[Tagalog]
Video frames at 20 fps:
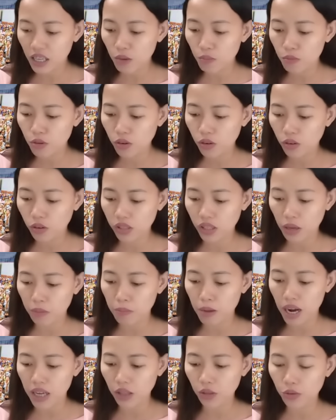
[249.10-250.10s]
Timog,
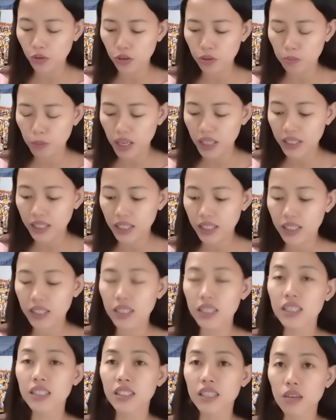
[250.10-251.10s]
Cotabato, on May
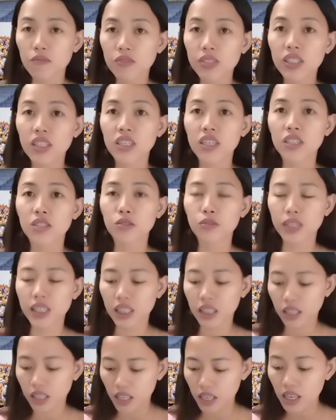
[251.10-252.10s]
16, 17, and
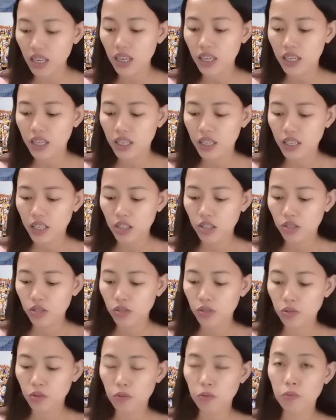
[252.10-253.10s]
20.
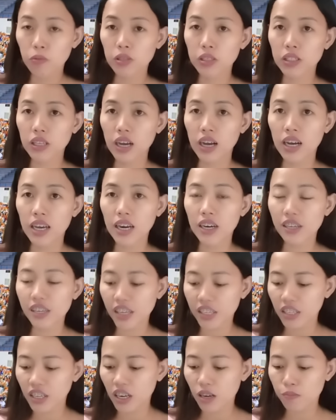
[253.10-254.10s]
So, sa
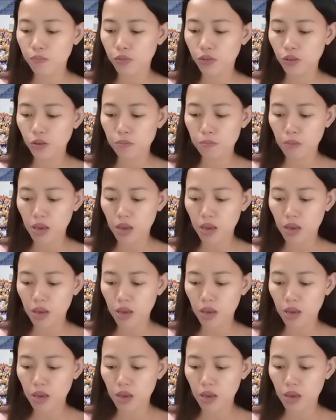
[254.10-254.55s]
area nila, puro